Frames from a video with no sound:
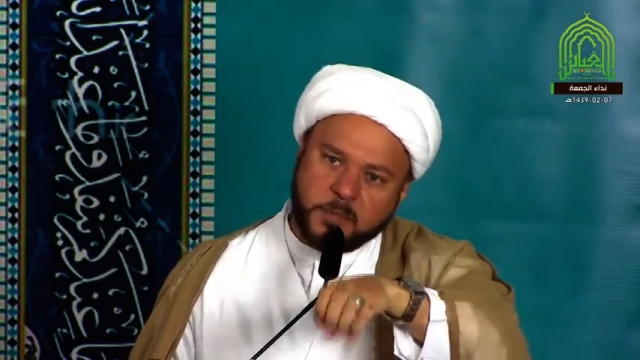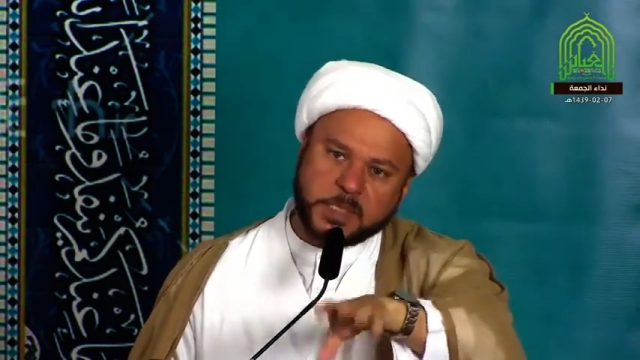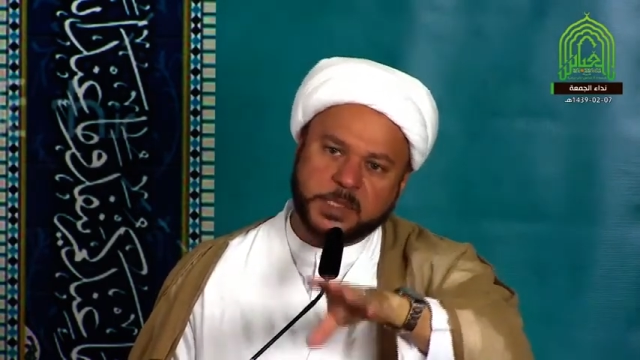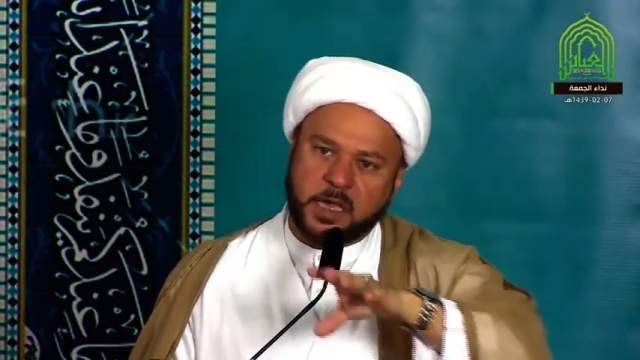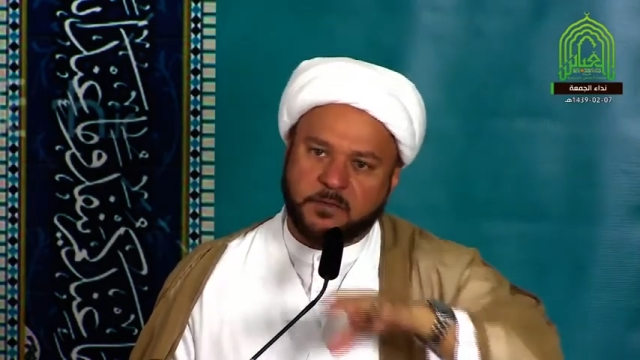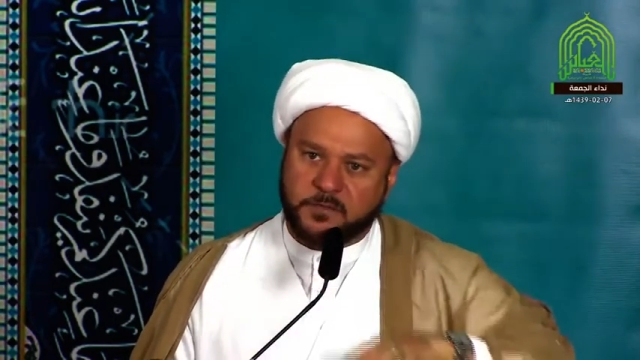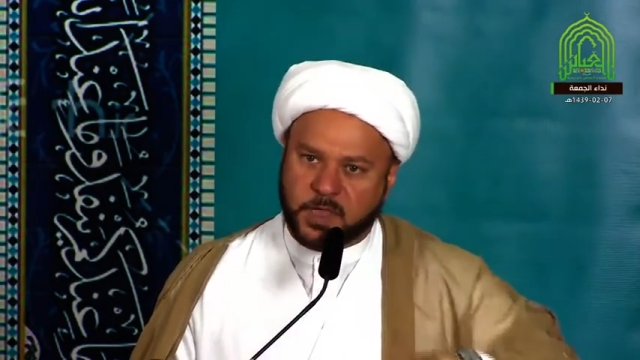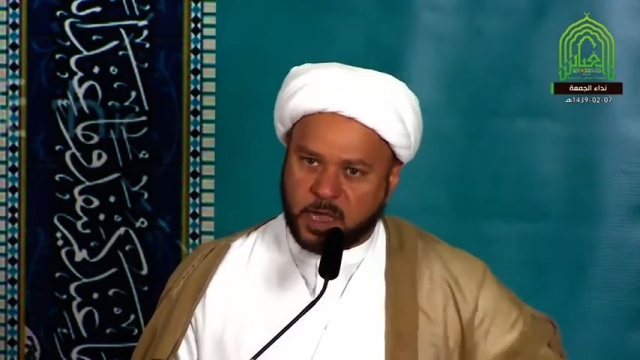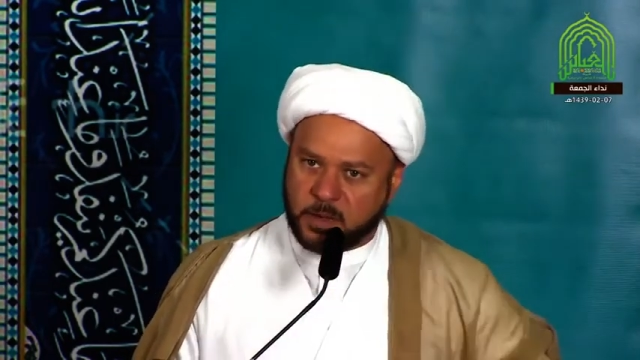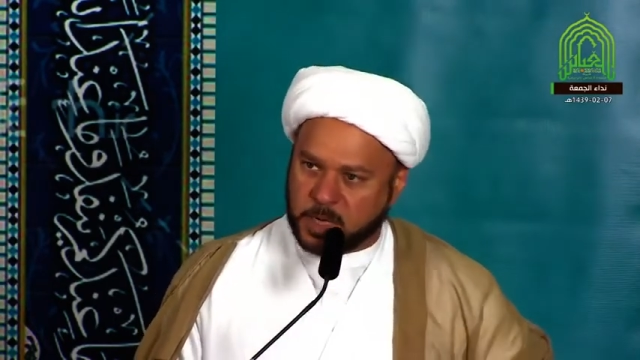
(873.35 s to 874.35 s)
هم يزاحم
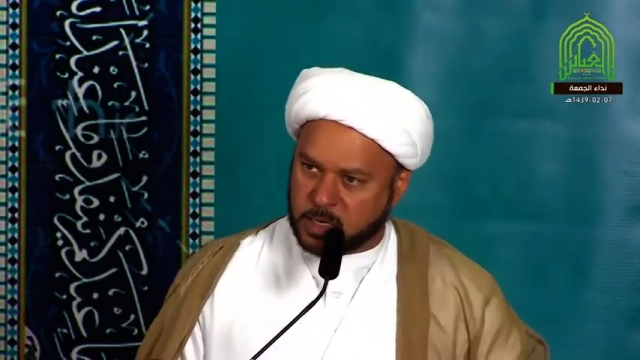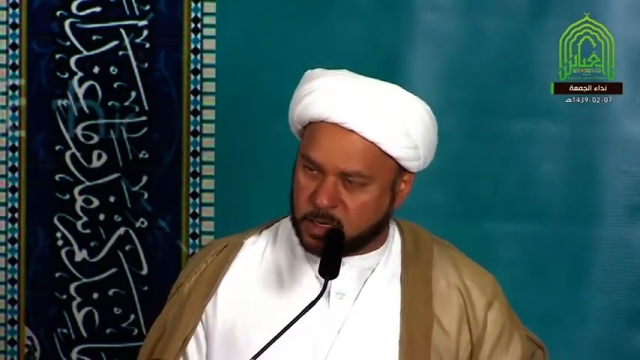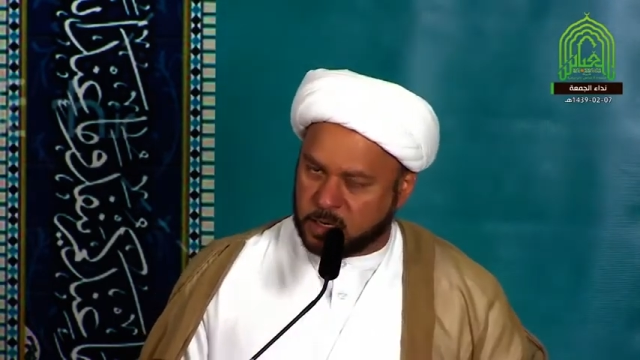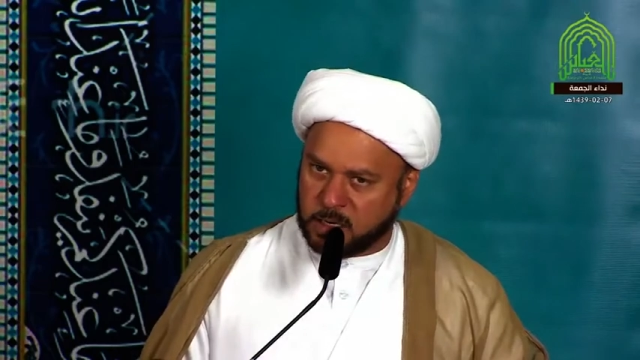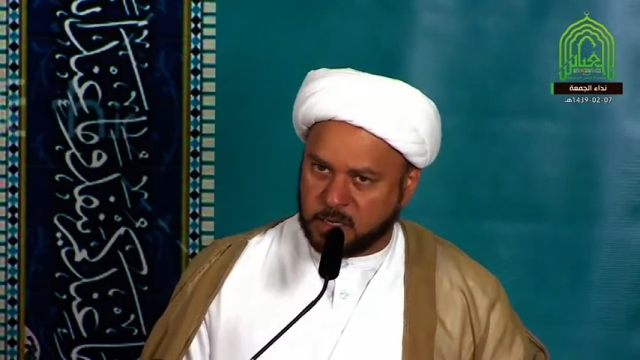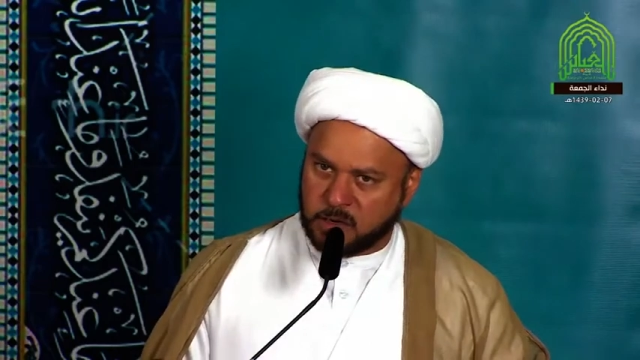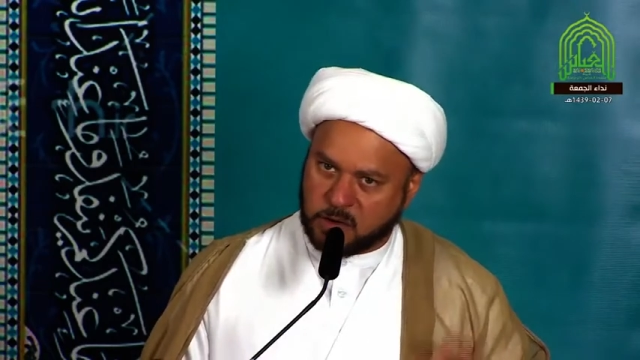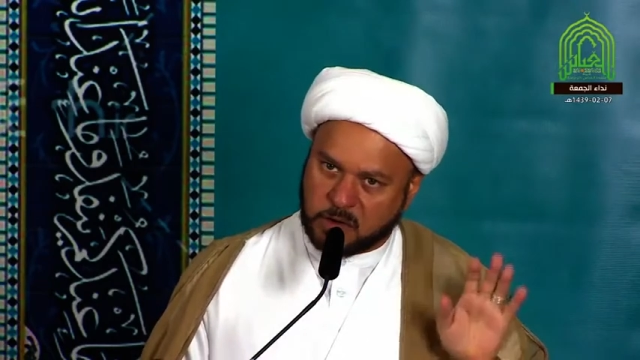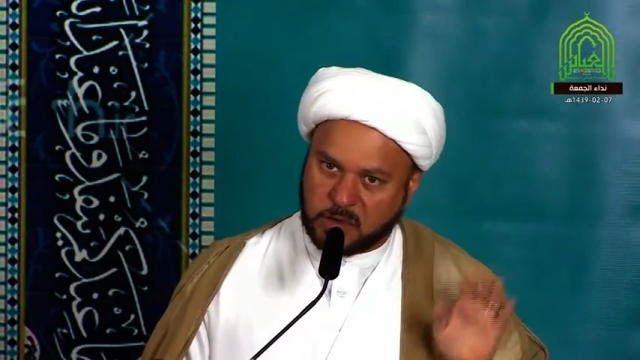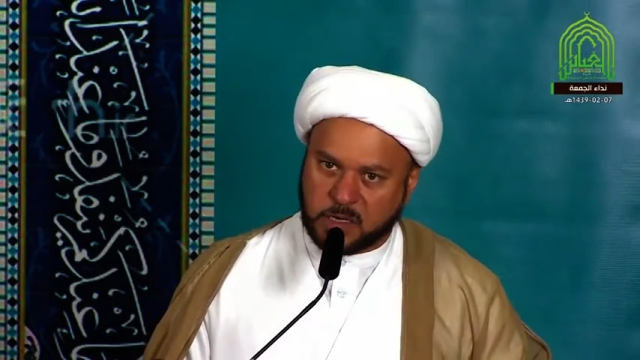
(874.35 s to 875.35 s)
فيه أعمال
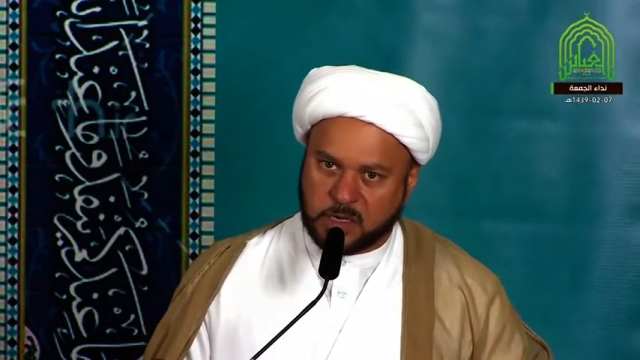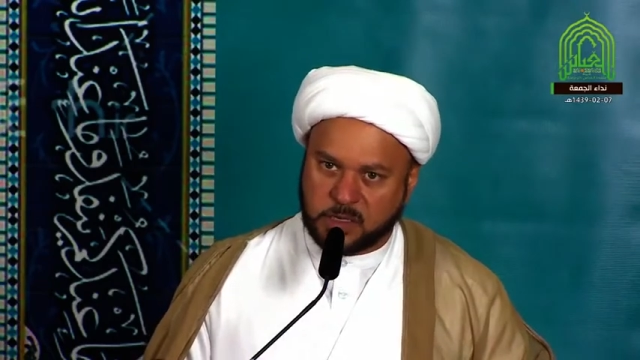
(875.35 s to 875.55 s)
الأخرى